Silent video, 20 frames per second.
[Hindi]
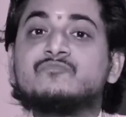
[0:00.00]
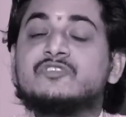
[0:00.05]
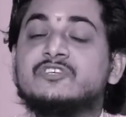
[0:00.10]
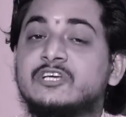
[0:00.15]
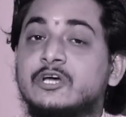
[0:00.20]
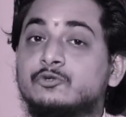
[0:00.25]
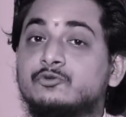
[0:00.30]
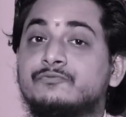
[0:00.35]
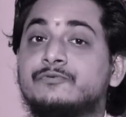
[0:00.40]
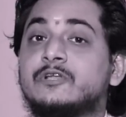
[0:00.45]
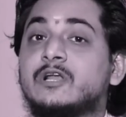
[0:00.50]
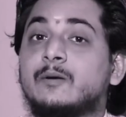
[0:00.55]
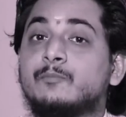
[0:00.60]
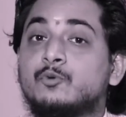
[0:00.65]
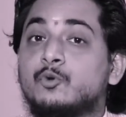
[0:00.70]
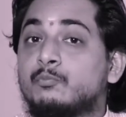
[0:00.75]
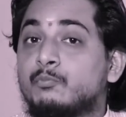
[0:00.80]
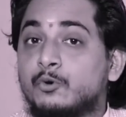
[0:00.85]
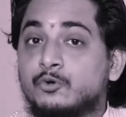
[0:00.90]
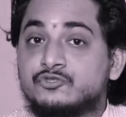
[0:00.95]
या तो फिर आप
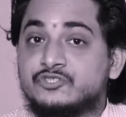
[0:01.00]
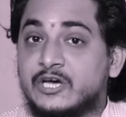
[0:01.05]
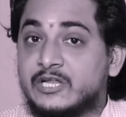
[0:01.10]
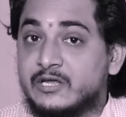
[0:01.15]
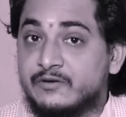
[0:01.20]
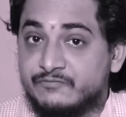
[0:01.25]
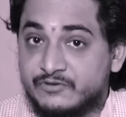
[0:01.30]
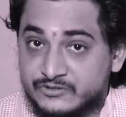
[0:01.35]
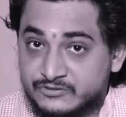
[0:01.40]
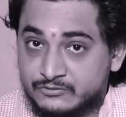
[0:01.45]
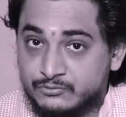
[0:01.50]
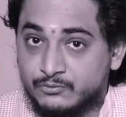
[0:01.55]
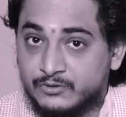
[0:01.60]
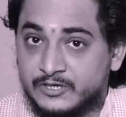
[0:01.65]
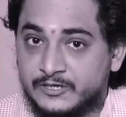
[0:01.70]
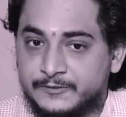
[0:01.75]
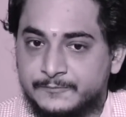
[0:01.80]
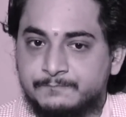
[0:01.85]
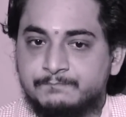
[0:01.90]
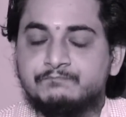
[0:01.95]
लोग बहुत ज़्यादा व्यस्त हो गए
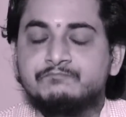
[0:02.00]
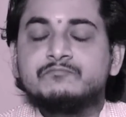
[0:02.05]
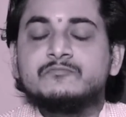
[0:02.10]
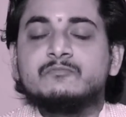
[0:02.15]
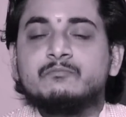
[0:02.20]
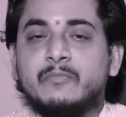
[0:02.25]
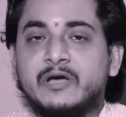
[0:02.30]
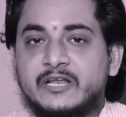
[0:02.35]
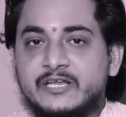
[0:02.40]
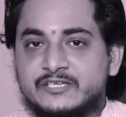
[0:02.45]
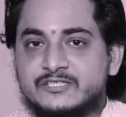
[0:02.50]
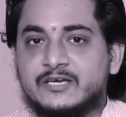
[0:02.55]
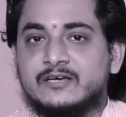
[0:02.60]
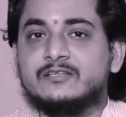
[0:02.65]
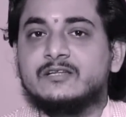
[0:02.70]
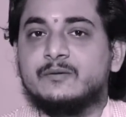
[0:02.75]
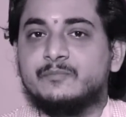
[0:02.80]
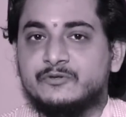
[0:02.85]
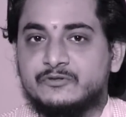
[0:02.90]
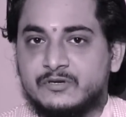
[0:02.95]
हैं मैं नहीं
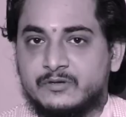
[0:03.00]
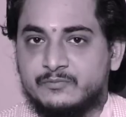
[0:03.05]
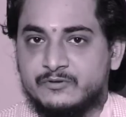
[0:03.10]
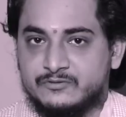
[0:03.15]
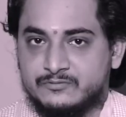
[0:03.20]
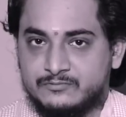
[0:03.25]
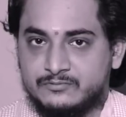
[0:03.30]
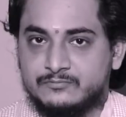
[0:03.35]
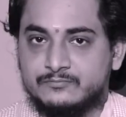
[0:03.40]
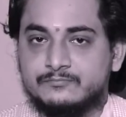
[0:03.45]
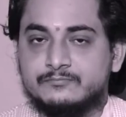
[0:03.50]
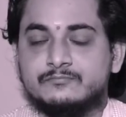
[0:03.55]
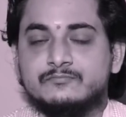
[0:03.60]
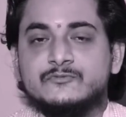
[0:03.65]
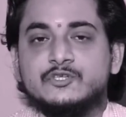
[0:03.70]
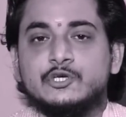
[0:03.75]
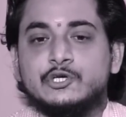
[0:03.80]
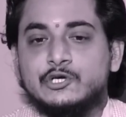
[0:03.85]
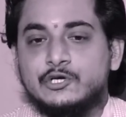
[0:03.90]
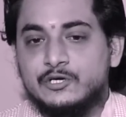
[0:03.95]
चाहता आप इतने व्यस्त हों
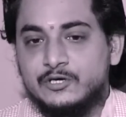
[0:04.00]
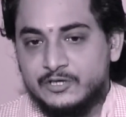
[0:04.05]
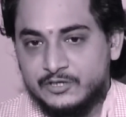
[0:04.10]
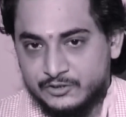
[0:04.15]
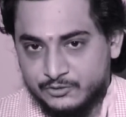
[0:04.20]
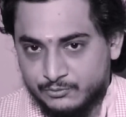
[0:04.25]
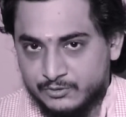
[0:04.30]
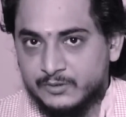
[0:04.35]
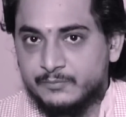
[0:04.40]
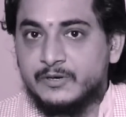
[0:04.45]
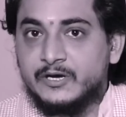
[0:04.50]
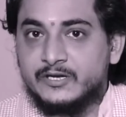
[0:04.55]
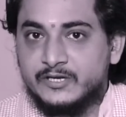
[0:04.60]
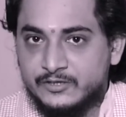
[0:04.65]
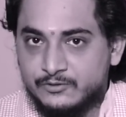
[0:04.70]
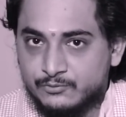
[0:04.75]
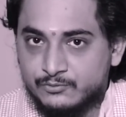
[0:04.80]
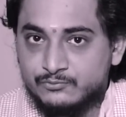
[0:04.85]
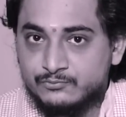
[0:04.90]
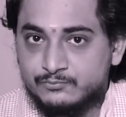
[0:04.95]
क्योंकि मैं
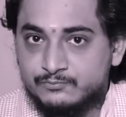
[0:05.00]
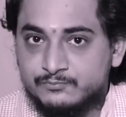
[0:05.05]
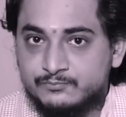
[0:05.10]
नहीं हूं